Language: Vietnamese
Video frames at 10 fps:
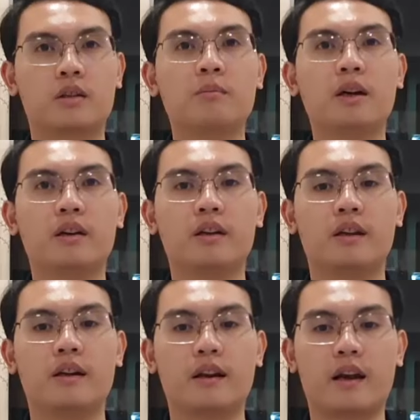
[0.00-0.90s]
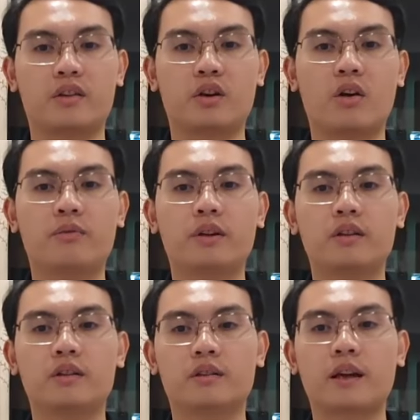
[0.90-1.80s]
Thứ 10 là do
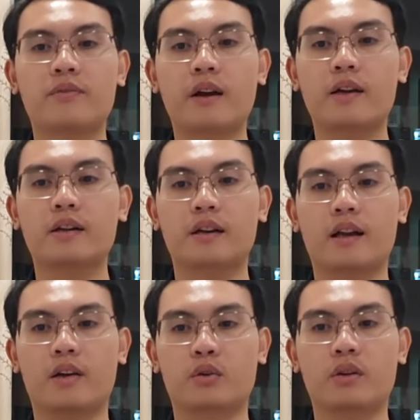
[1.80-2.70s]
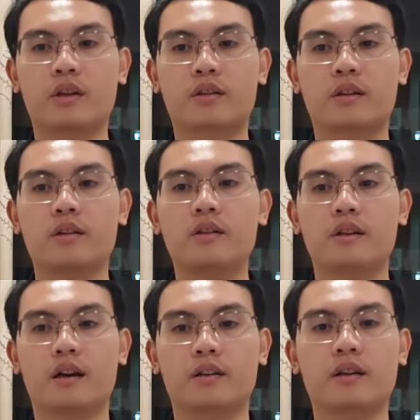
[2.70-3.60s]
vết thương tái phát là nguyên nhân
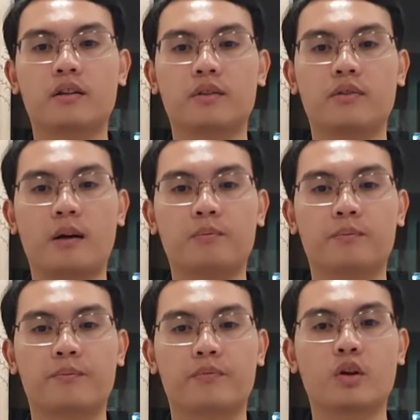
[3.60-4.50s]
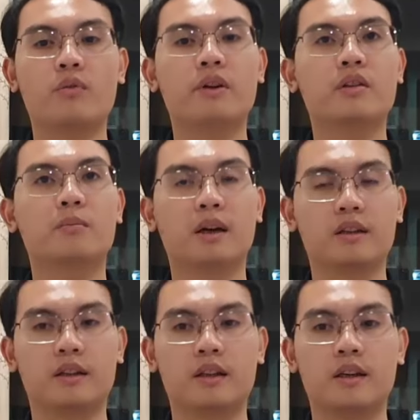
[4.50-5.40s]
chính dẫn đến tử vong đối với thương
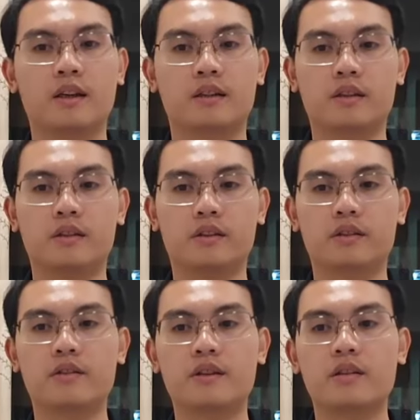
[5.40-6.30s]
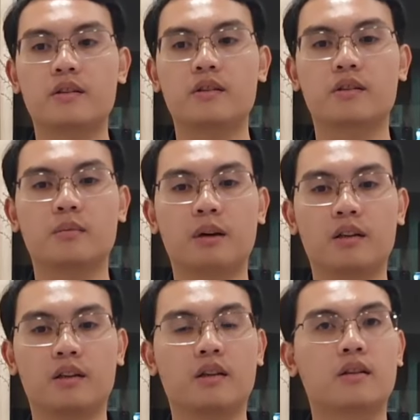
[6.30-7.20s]
binh, người hưởng chính sách như thương
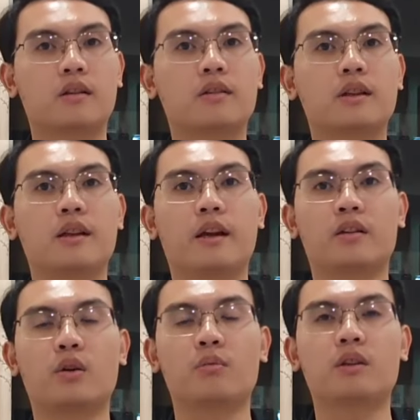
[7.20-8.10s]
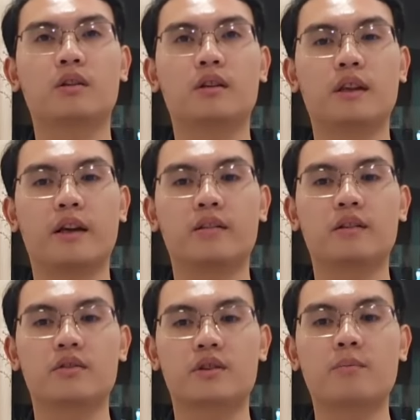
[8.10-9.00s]
binh có tỷ lệ tổn thương cơ
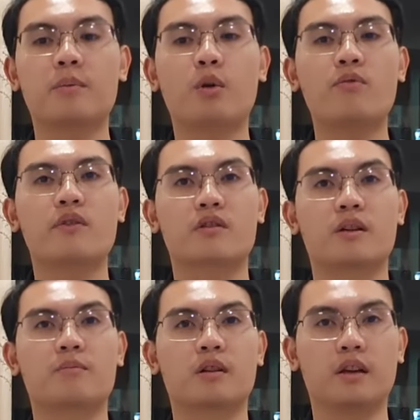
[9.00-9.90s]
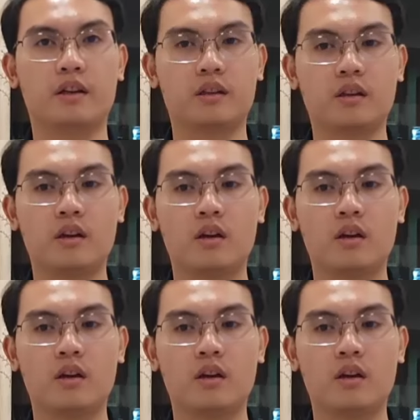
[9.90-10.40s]
thể từ 61% trở lên,